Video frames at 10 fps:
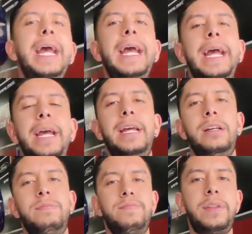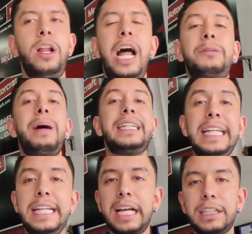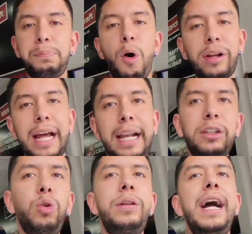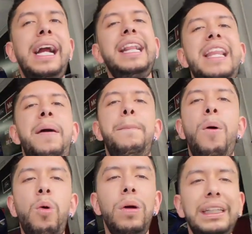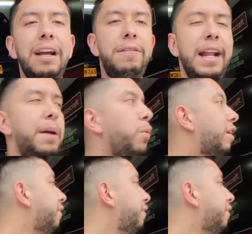eh, las pastillas porque resulta que tampoco es que frene muy